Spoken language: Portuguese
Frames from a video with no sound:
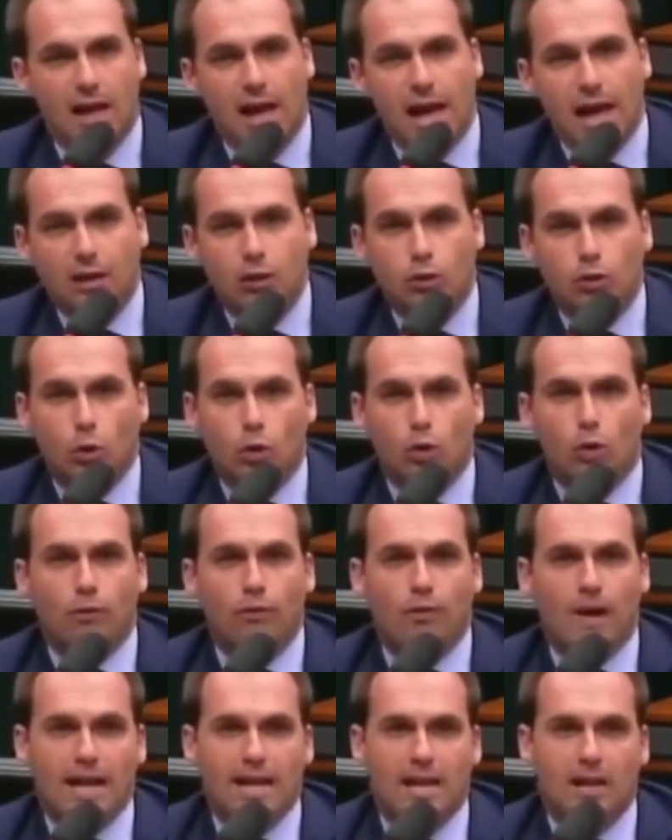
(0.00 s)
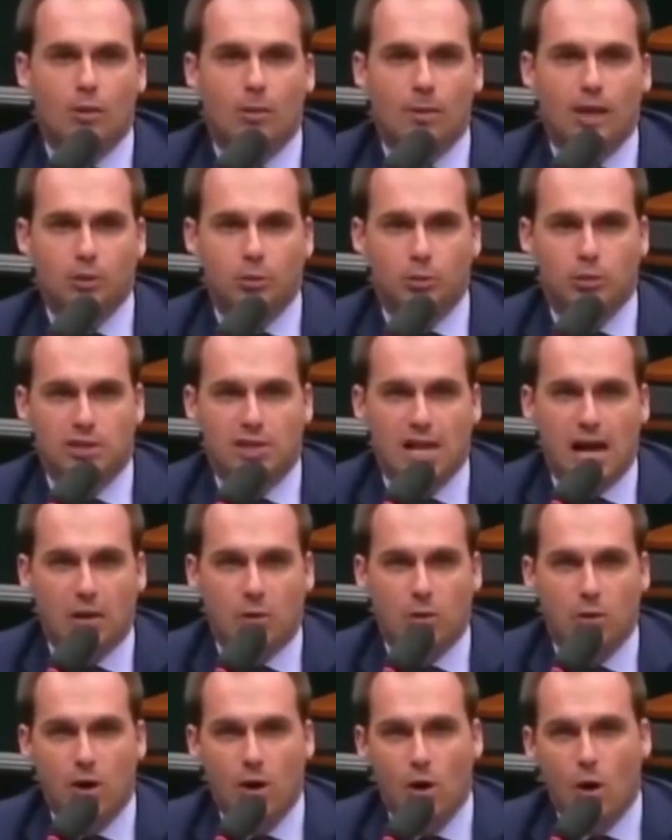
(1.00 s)
É tudo farinha do mesmo
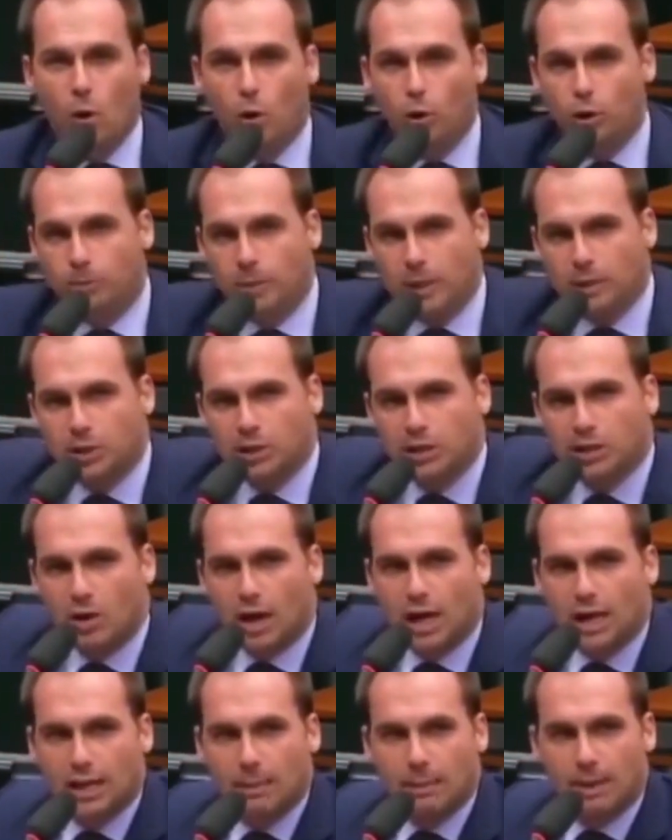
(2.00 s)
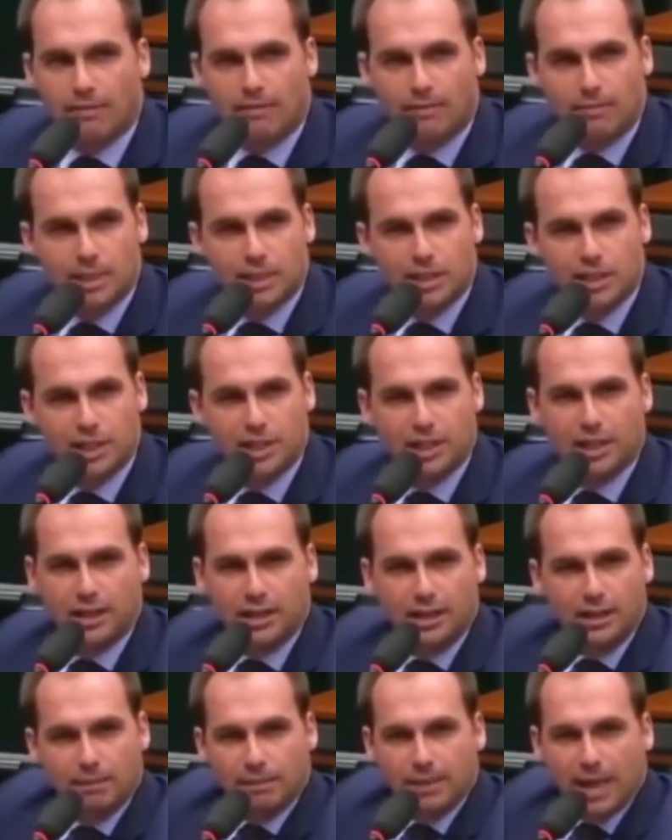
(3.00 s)
saco. Os mesmos que estão aqui para pedir
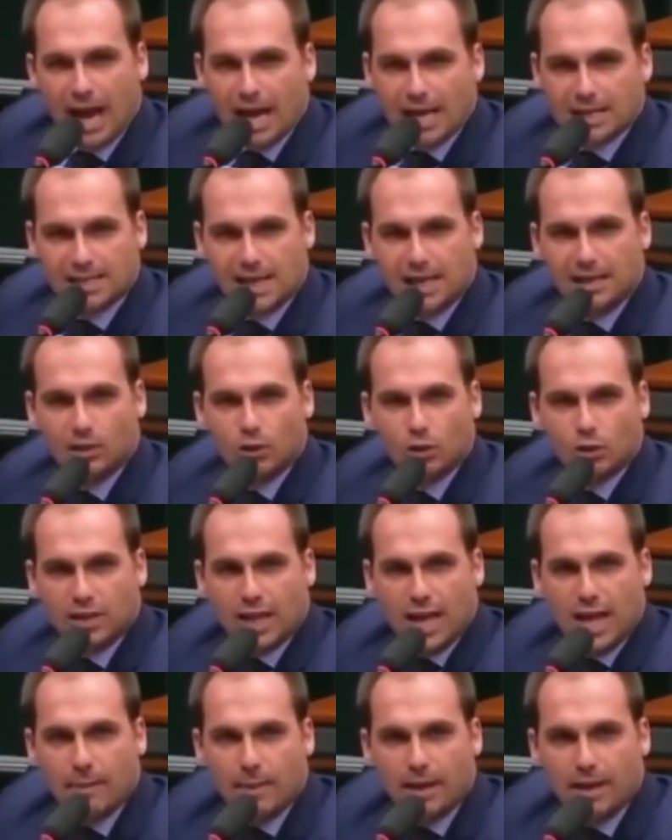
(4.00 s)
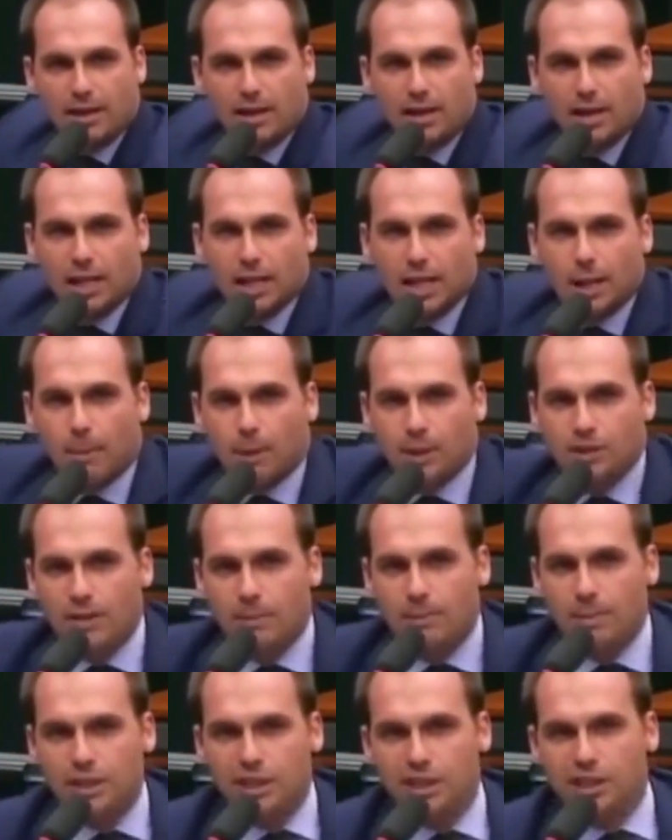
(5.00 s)
a saída do Temer, depois
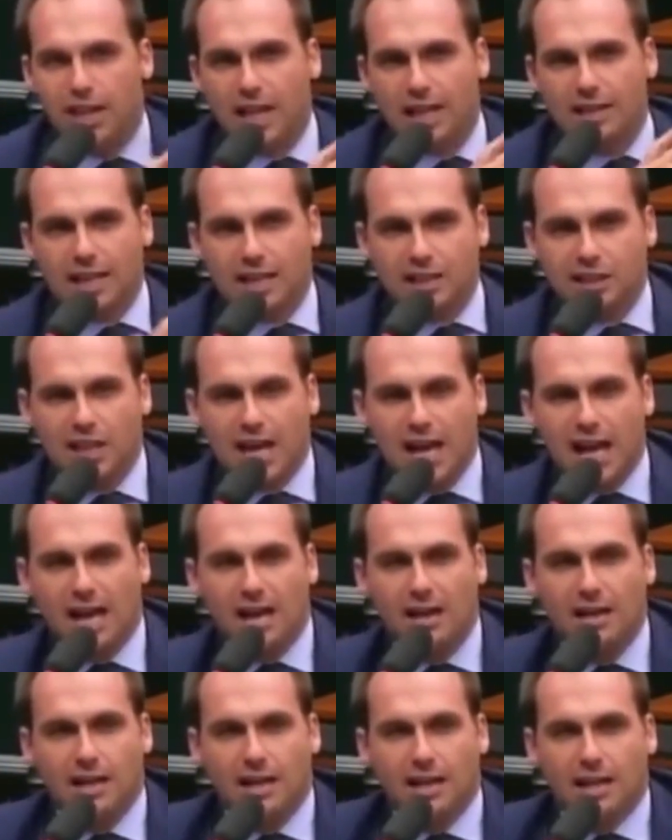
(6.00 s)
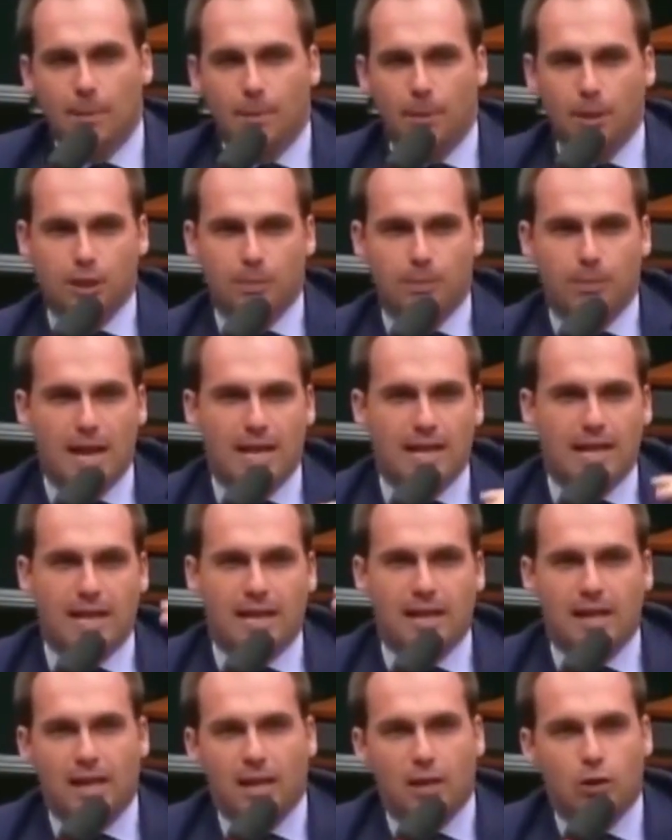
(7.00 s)
vêm pedir direta já, depois
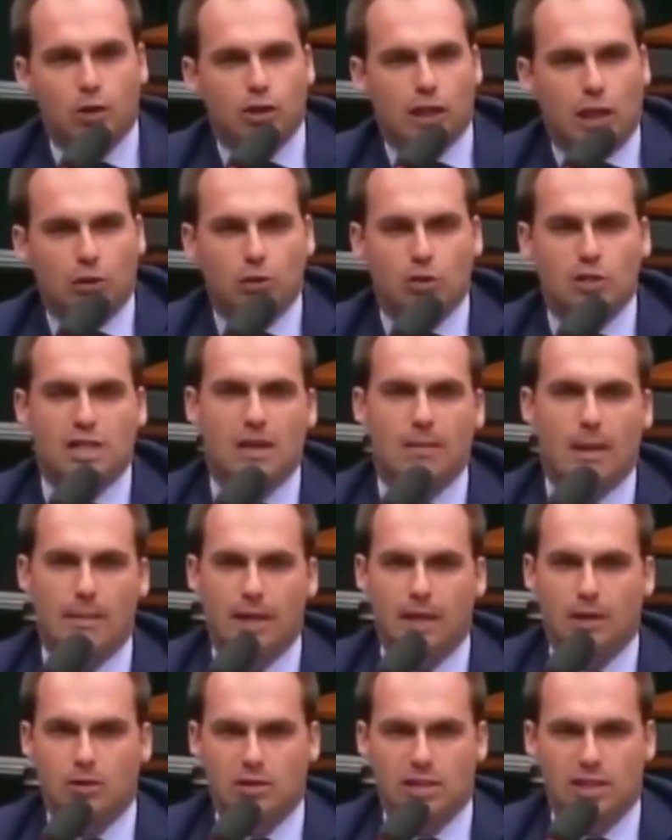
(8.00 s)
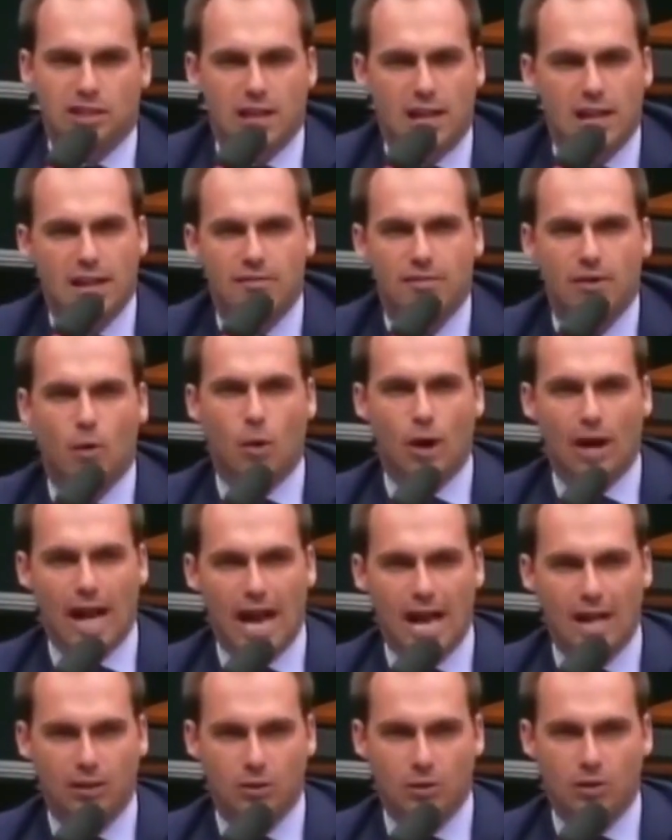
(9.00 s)
pedem que o Estatuto de Desarmamento seja
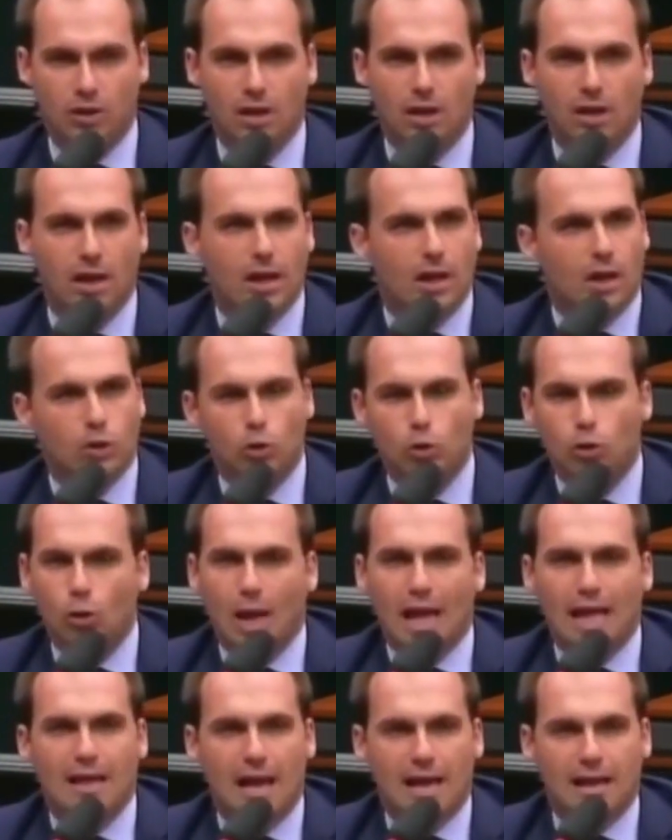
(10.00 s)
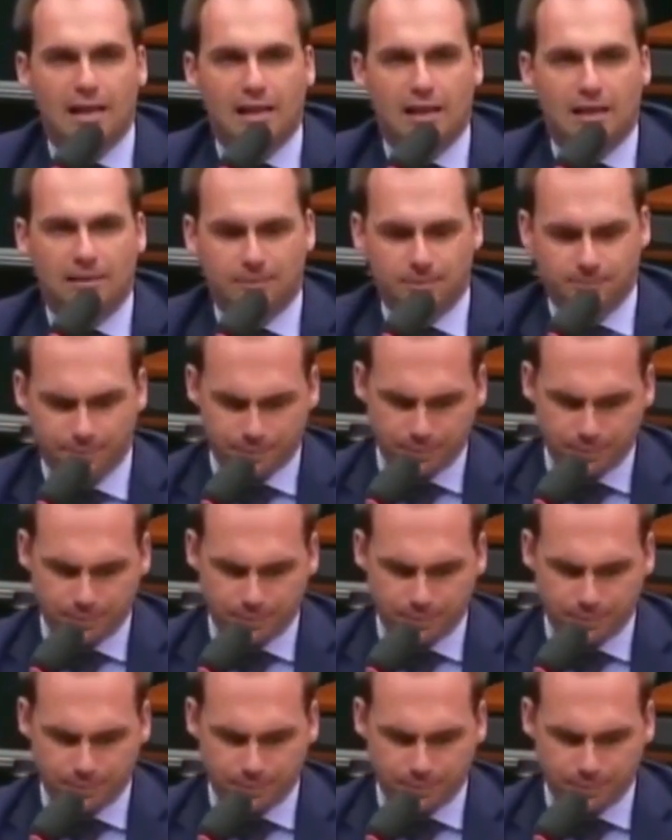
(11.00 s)
revigorado, tudo ladainha.